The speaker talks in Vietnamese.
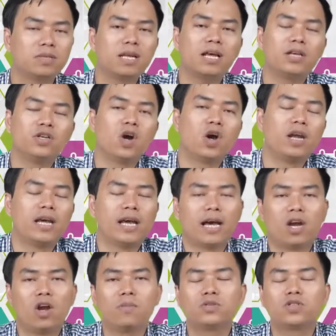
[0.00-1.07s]
rất là nhỏ lẻ
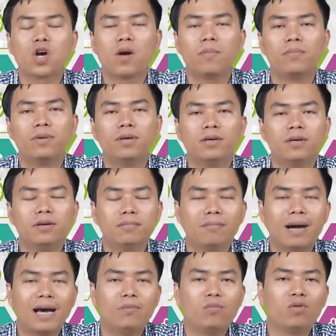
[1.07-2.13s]
lom rom
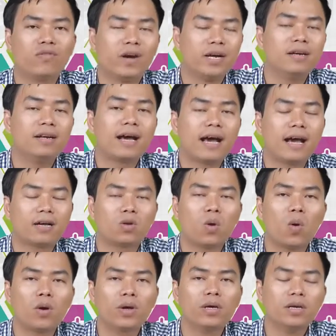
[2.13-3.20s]
bán một vài đơn hàng
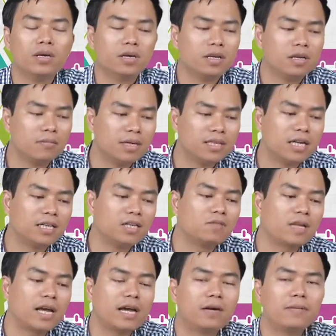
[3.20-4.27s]
thôi nhưng bây giờ trong
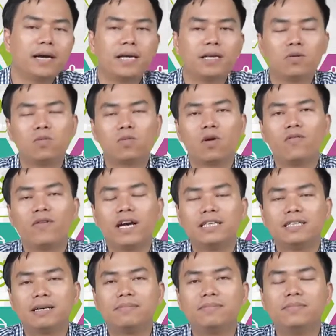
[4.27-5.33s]
tay các bạn ấy cũng có vài
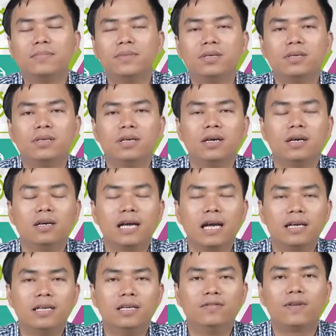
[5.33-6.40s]
trăm à, đại
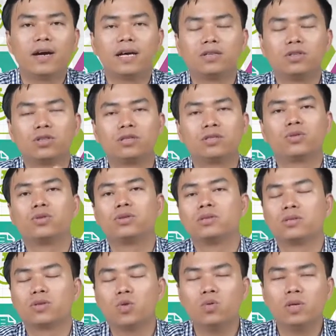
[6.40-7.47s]
lý và
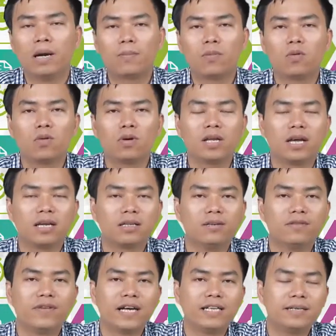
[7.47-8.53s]
thu nhập cũng có thể từ
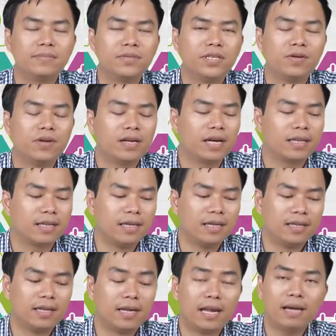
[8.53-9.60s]
vài trăm triệu đến cả tỷ
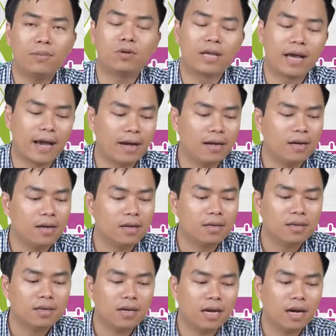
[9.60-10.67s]
tiền lãi một tháng
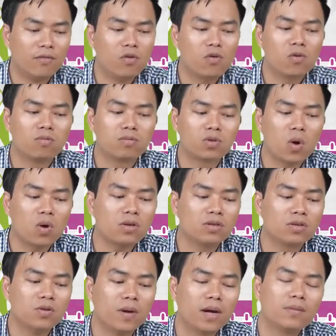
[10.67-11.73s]
à, vô cùng tốt
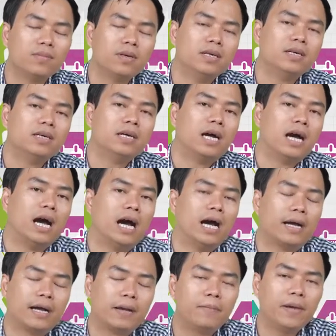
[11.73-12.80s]
đúng không
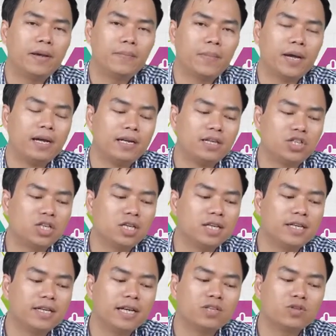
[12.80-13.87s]
à, cái P7 là triết
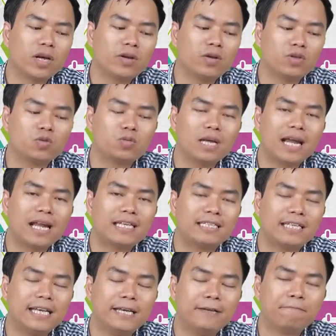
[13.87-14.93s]
lý kinh doanh của chúng ta là
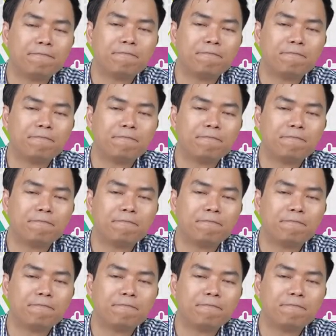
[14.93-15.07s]
gì